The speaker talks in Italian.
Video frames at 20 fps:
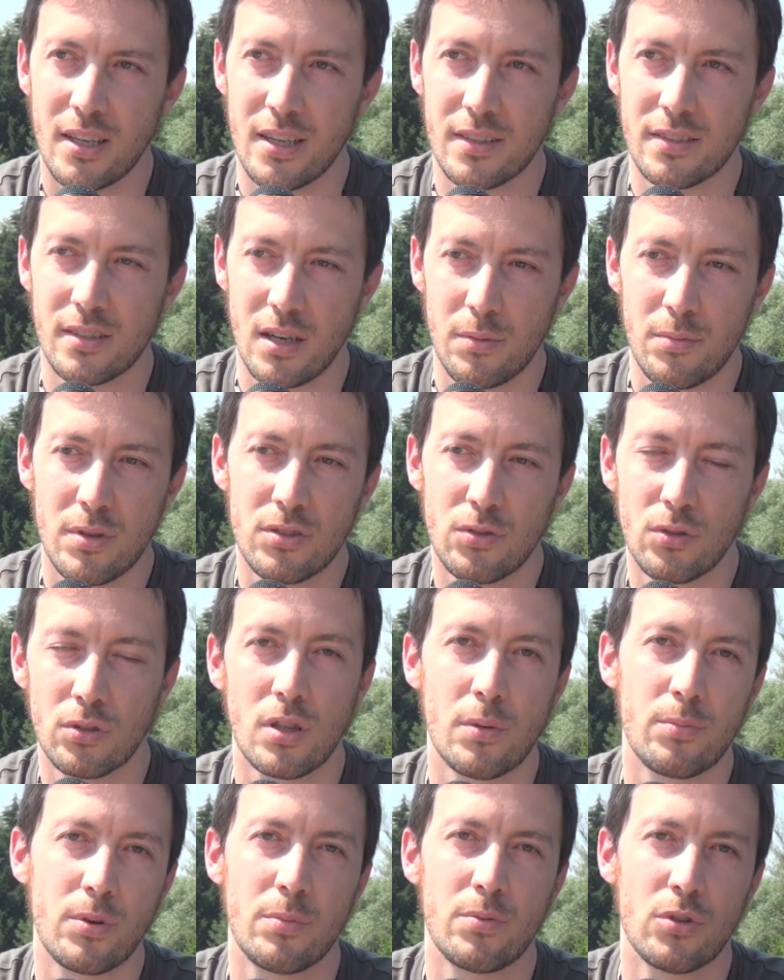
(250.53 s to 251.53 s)
che sarebbe
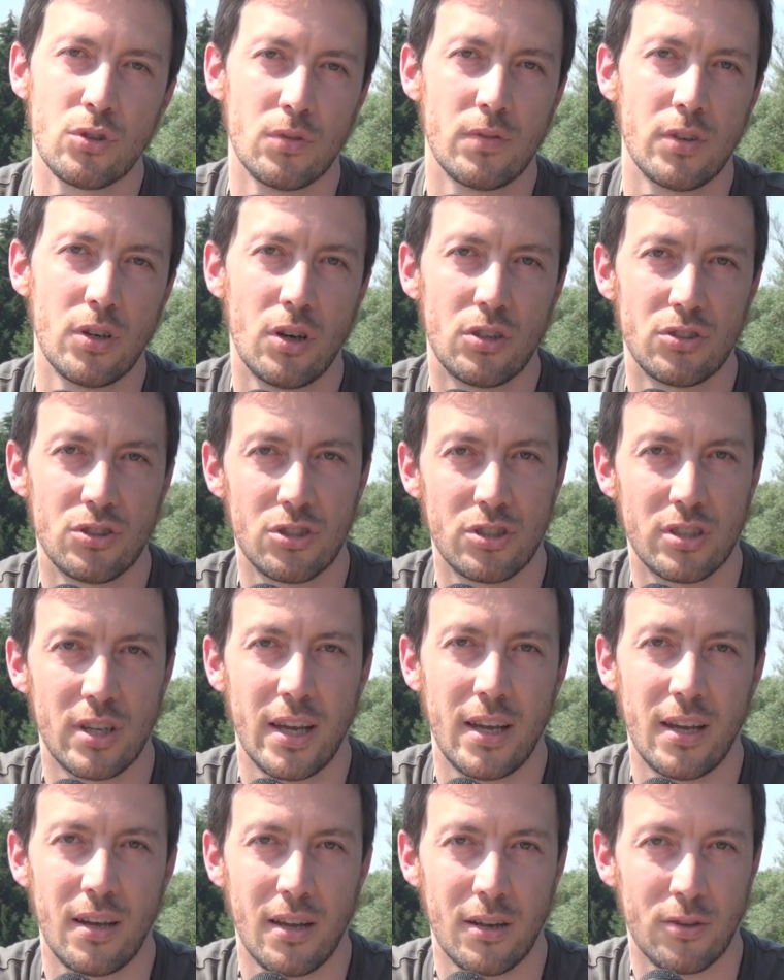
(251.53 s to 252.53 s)
sorta proprio dove oggi
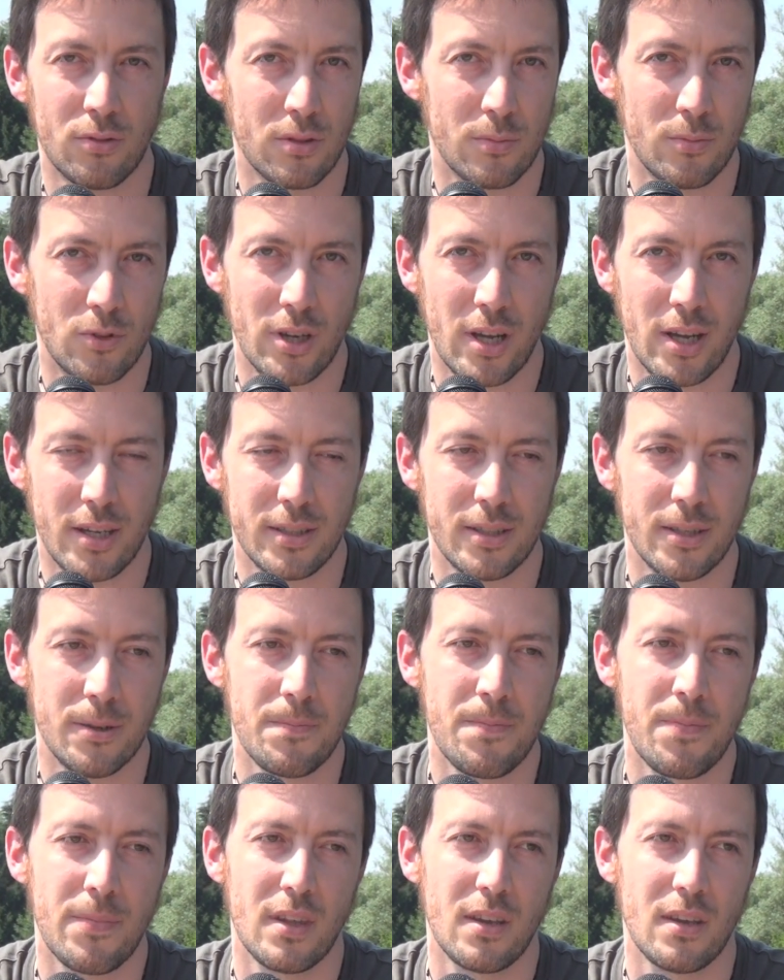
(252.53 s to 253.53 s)
c'è il lago di
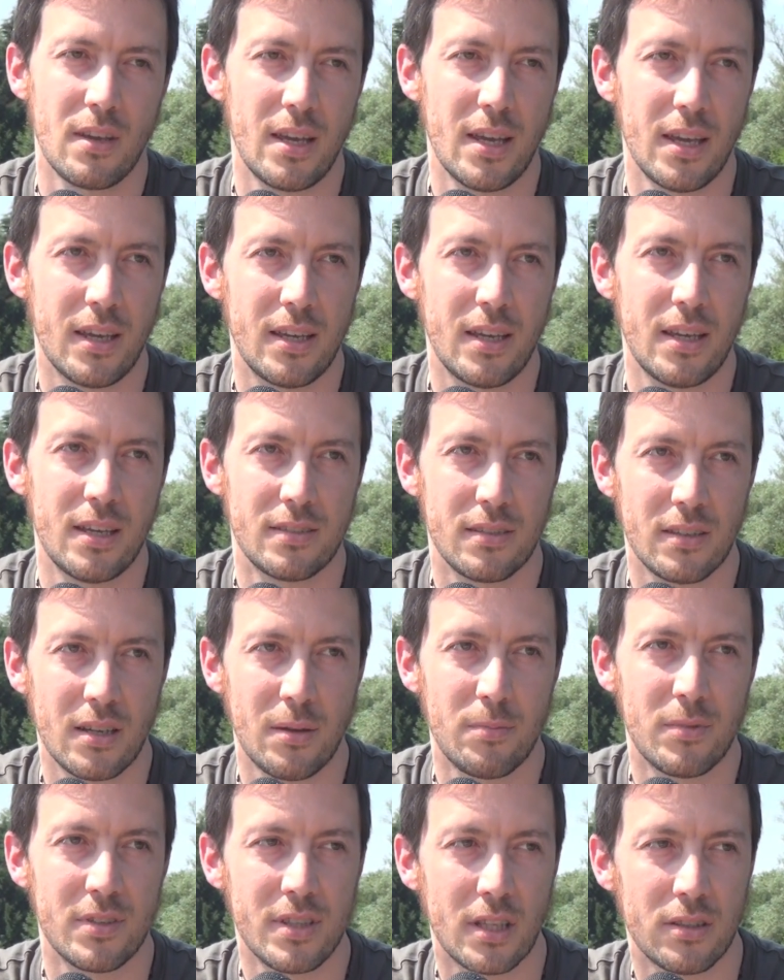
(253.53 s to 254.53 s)
Monate e che
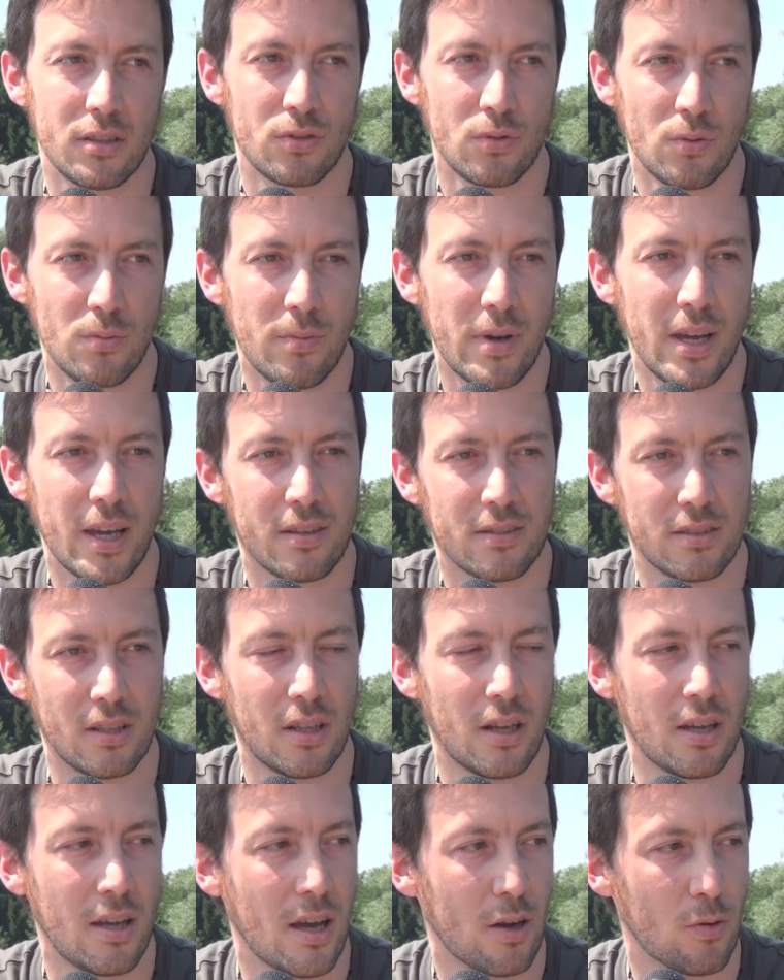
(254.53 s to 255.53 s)
sarebbe stata
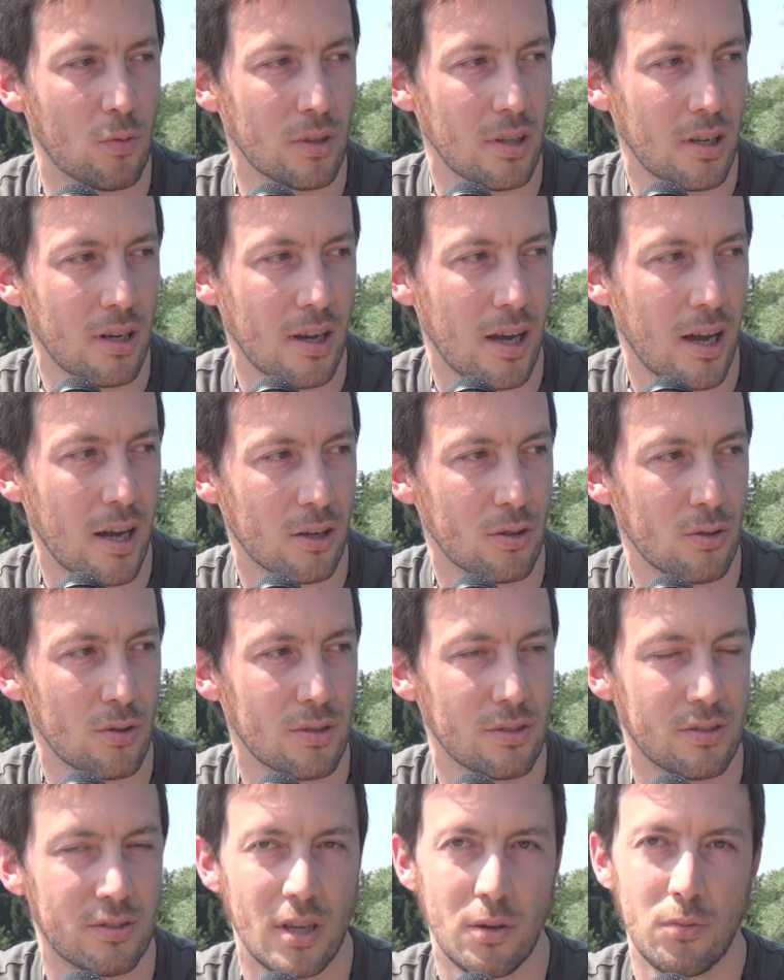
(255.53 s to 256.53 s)
sommersa dalle acque del
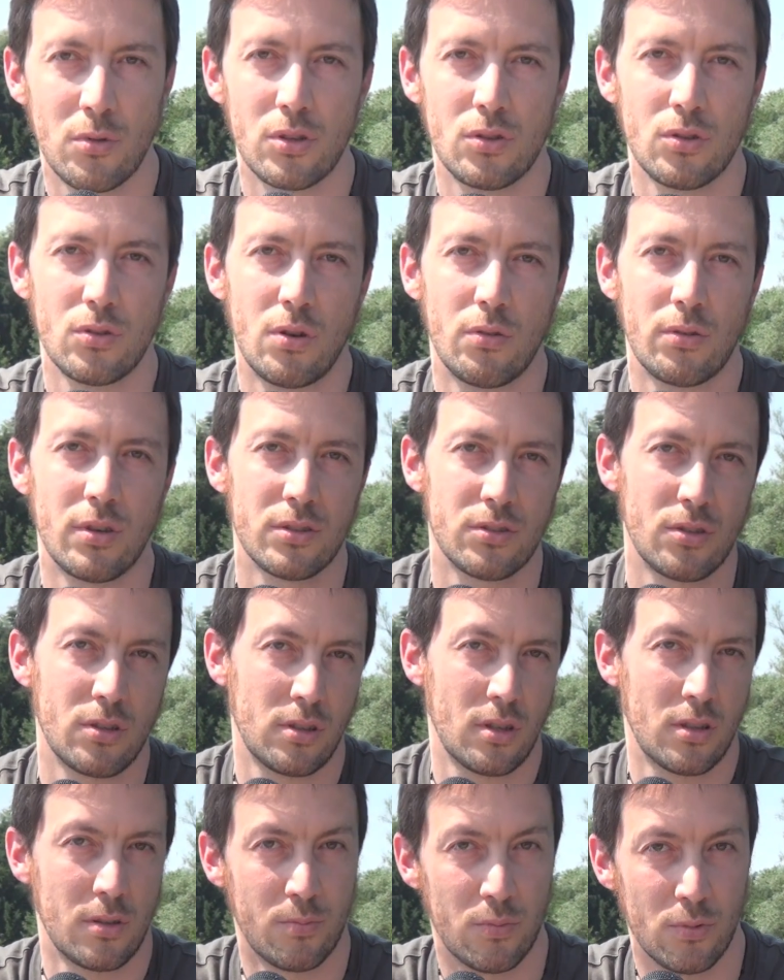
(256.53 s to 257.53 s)
lago in seguito a una
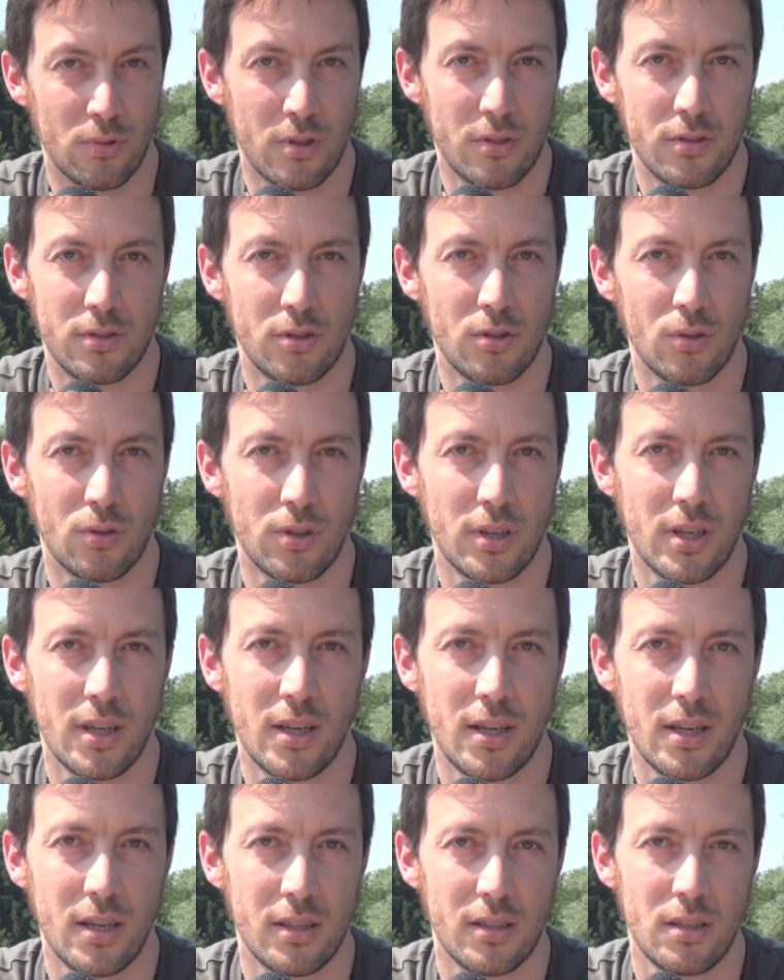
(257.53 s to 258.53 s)
sorta di
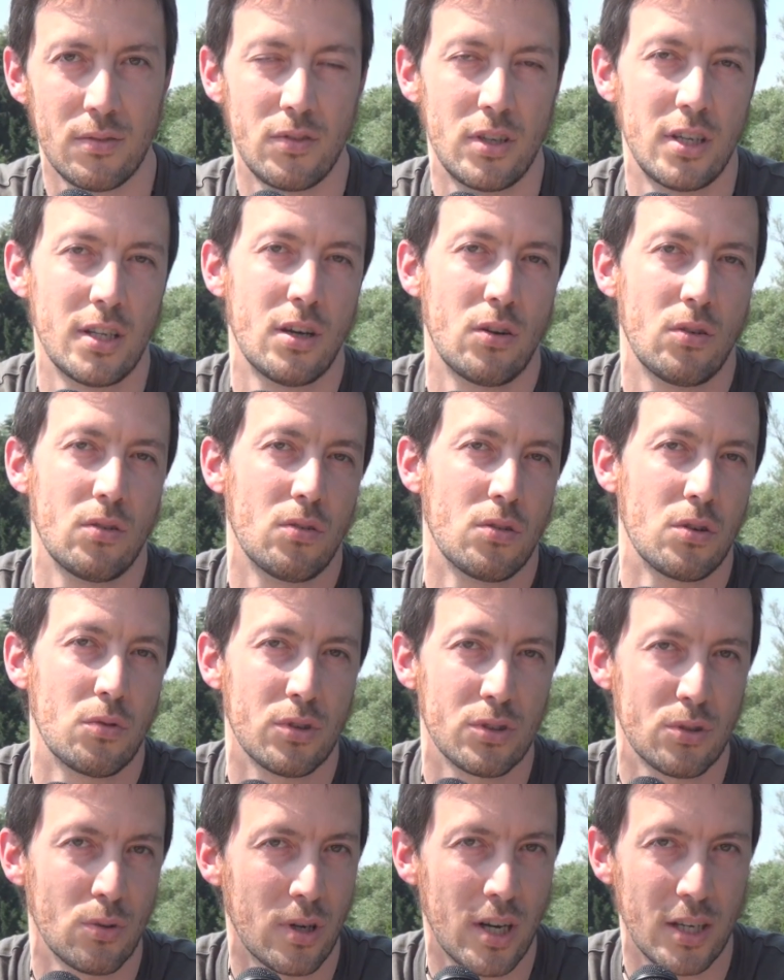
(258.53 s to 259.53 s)
punizione divina,
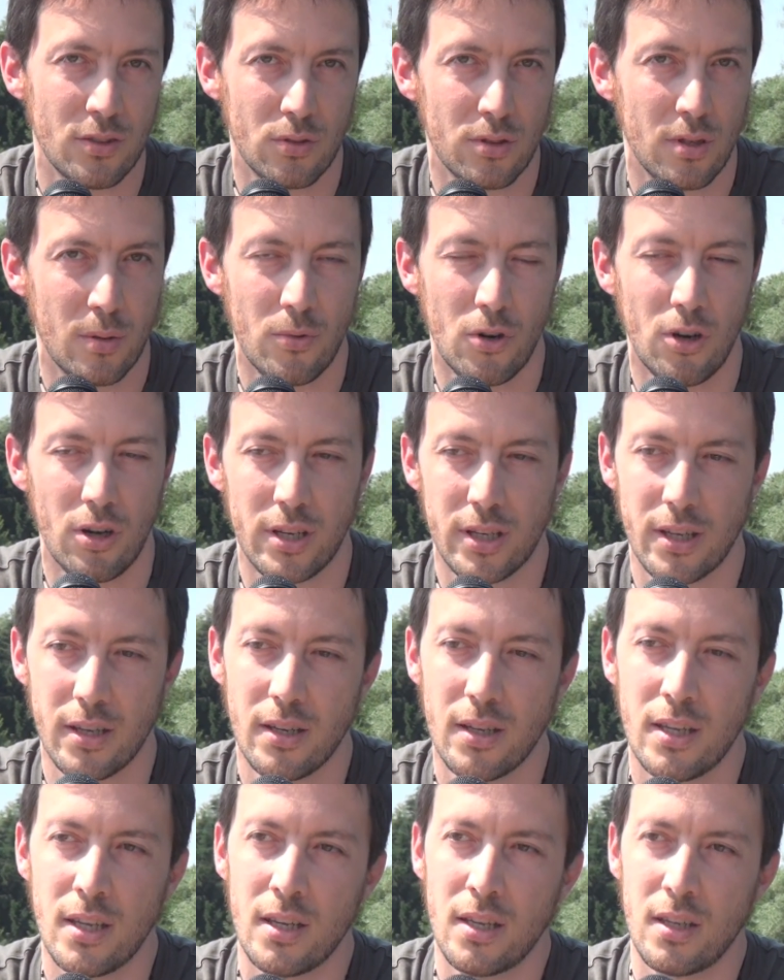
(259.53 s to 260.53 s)
in questo caso
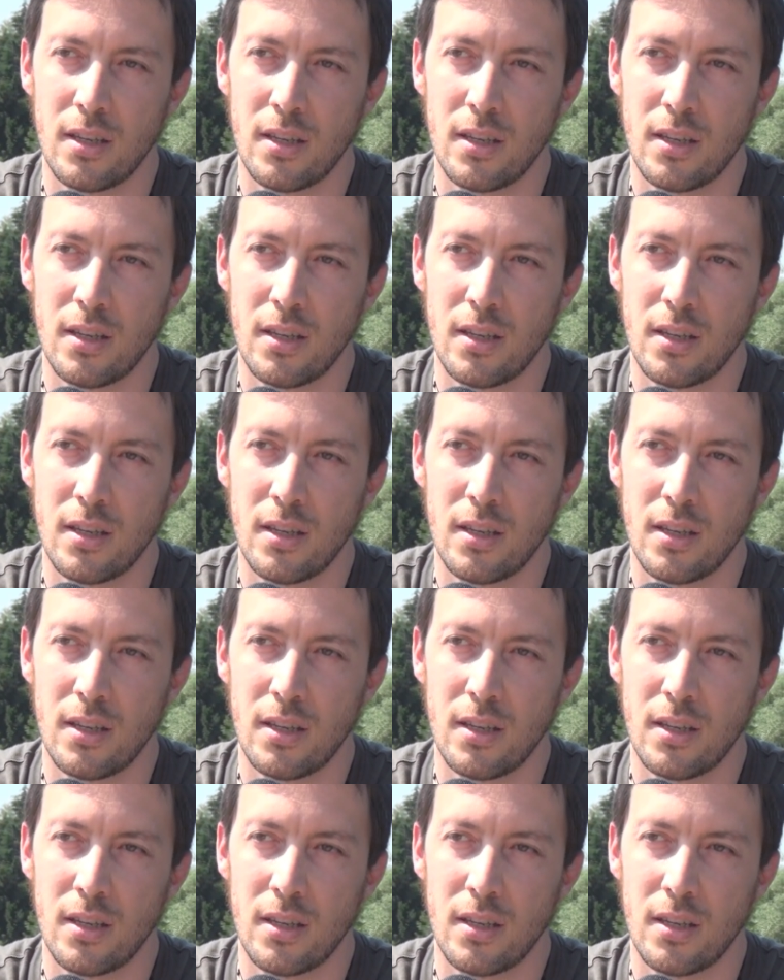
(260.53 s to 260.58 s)
diabolica.